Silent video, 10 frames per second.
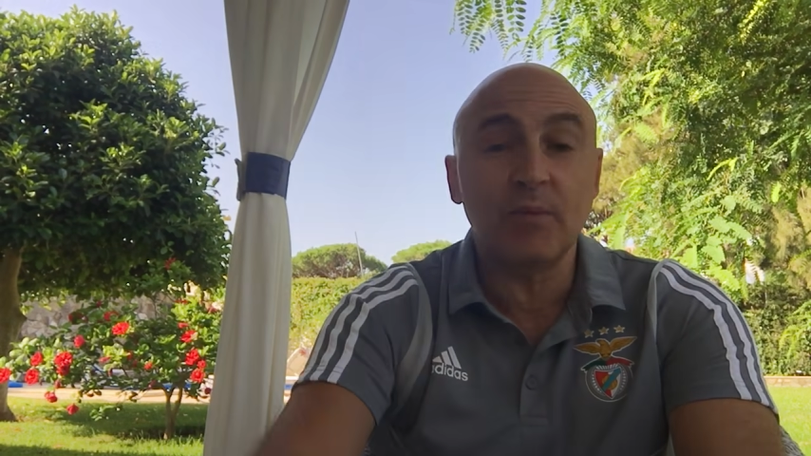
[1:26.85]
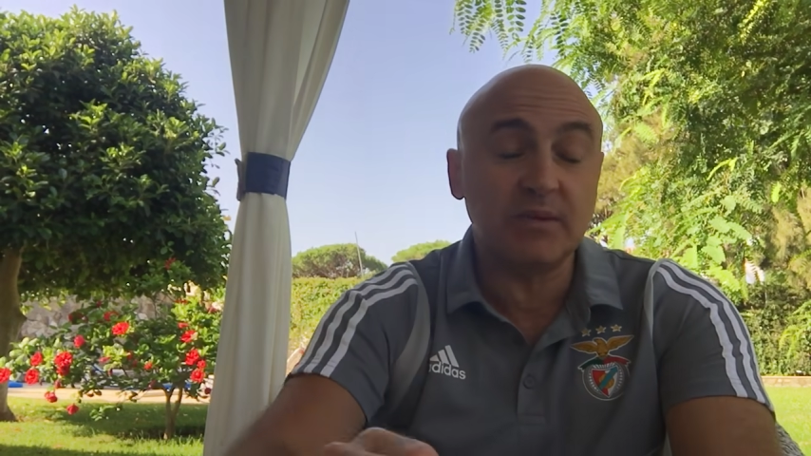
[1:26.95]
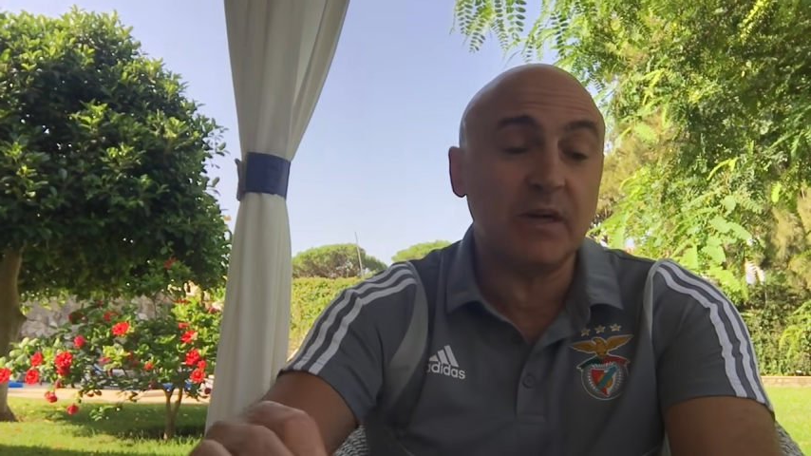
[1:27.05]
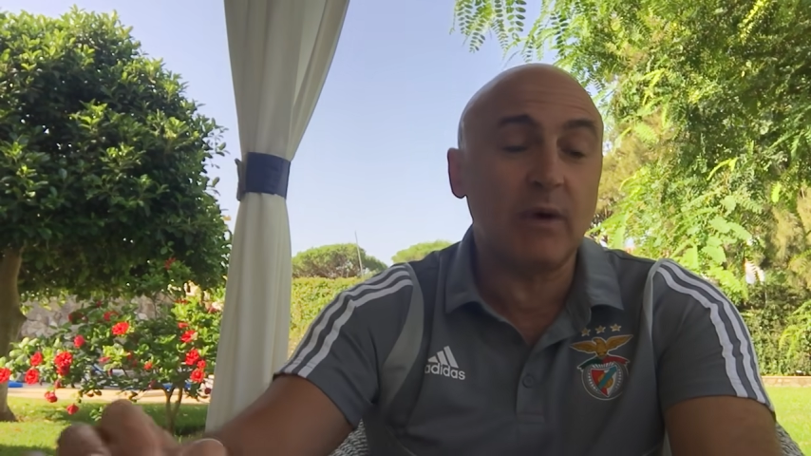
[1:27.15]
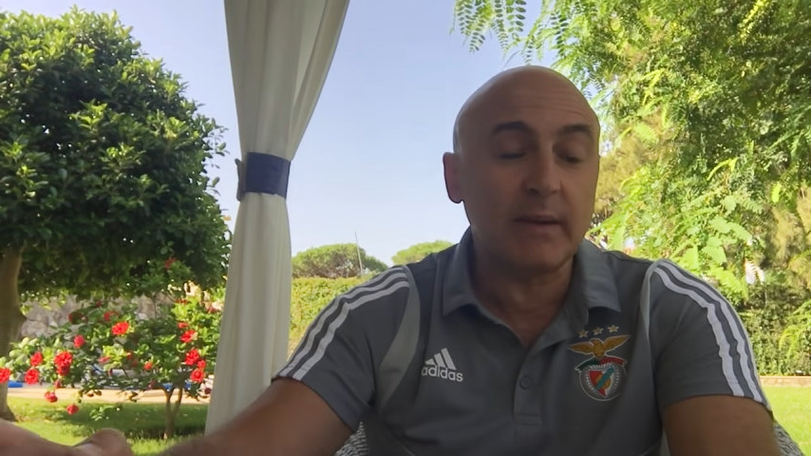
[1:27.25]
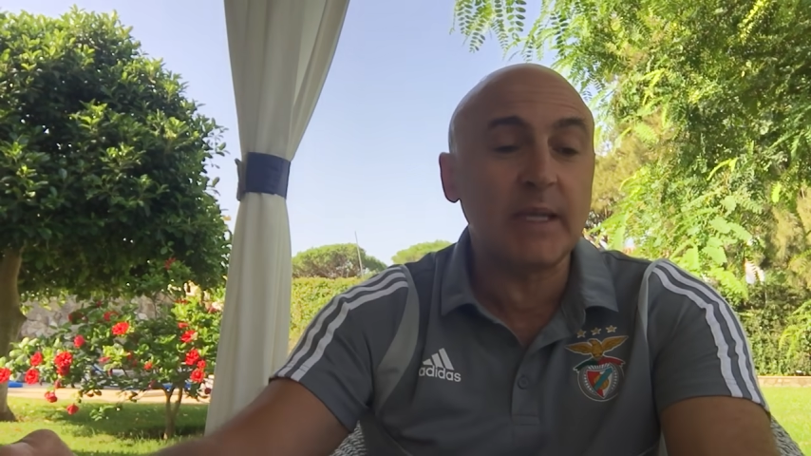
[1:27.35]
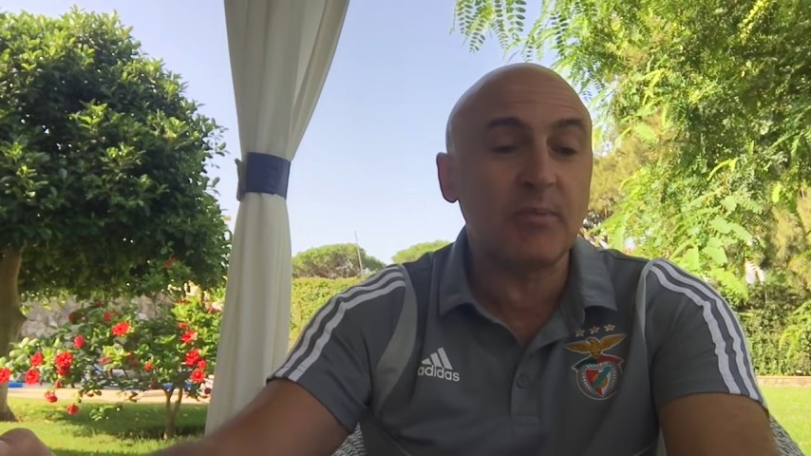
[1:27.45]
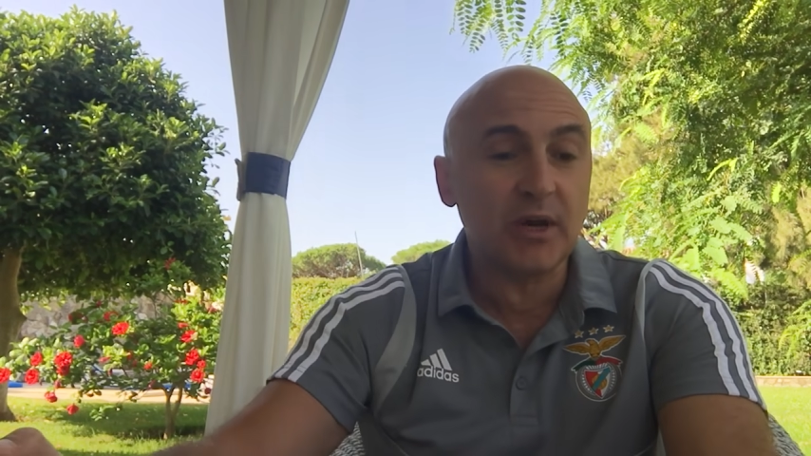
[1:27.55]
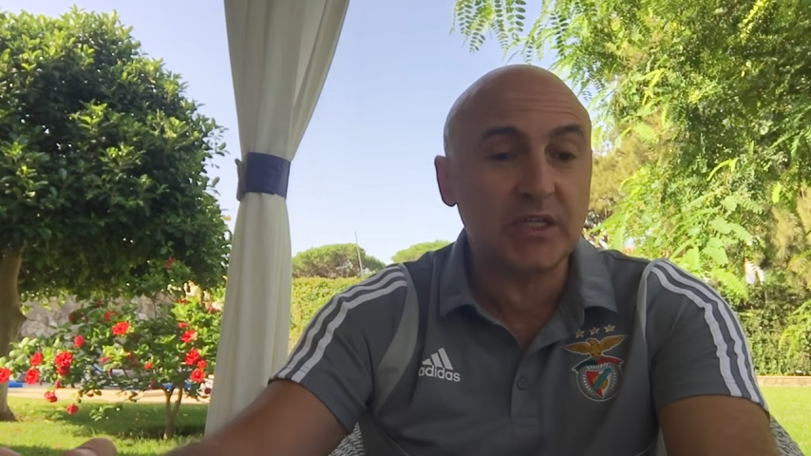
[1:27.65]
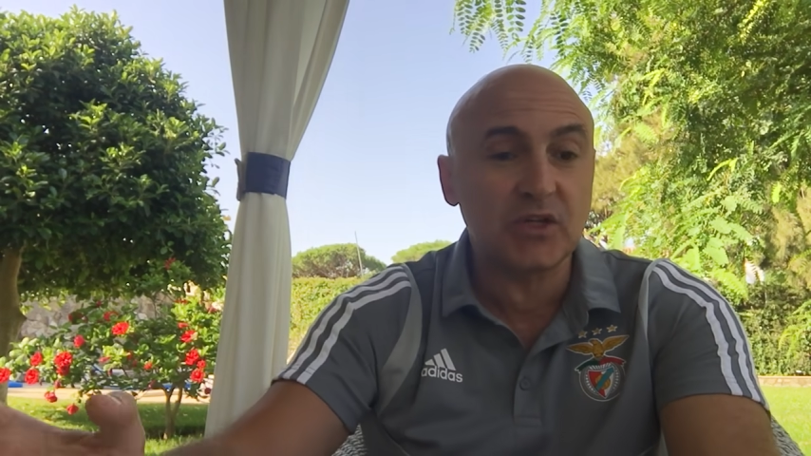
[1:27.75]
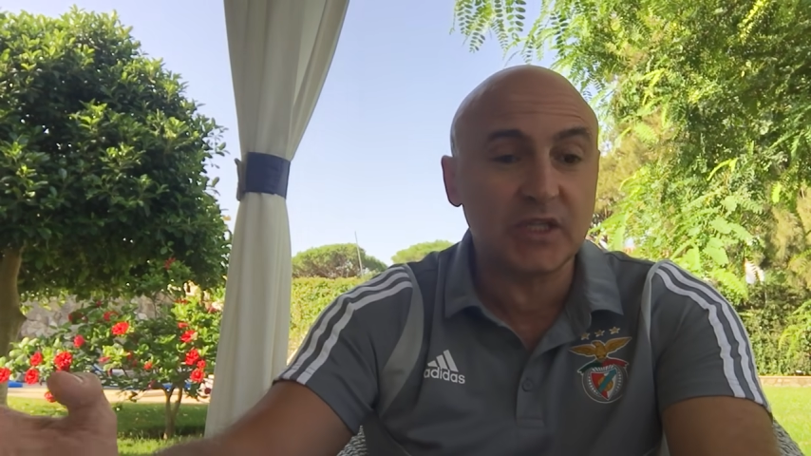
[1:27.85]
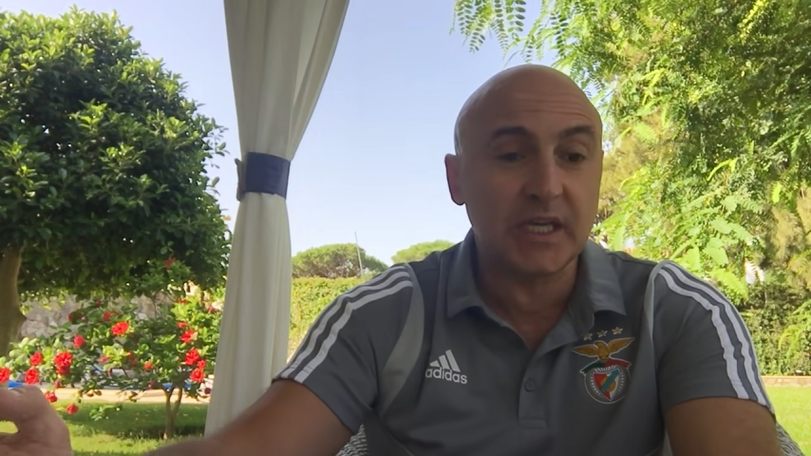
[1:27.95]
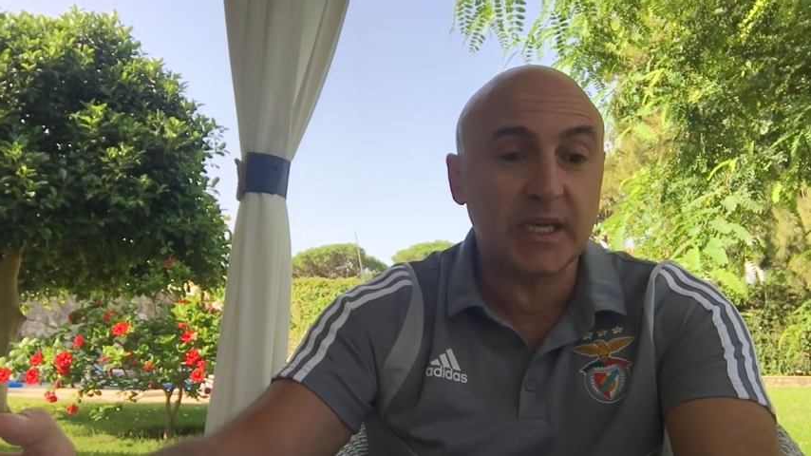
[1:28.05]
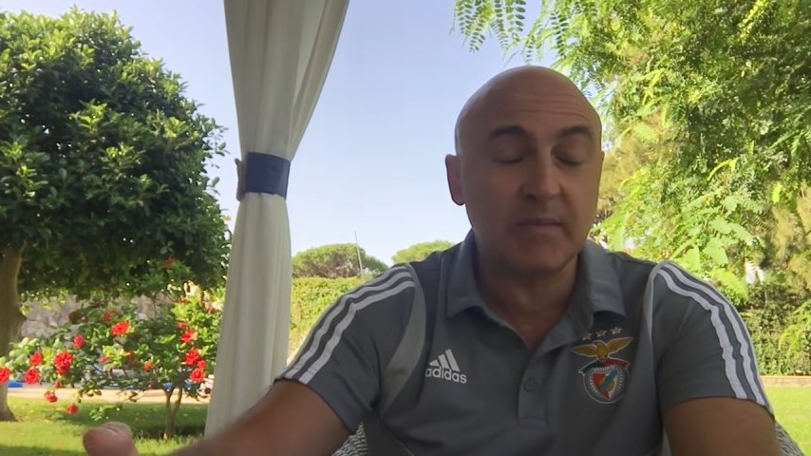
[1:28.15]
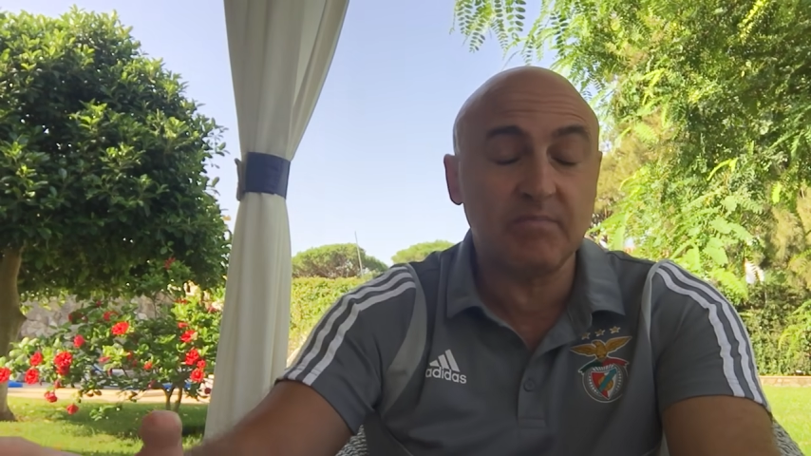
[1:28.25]
Y seguramente por eso,
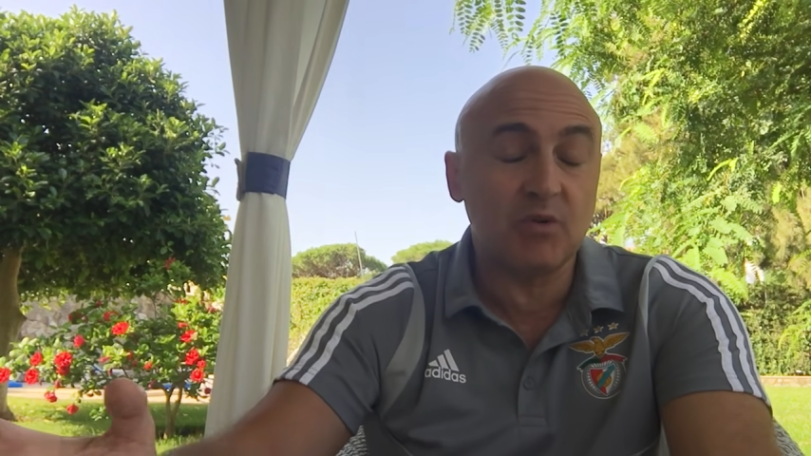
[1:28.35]
si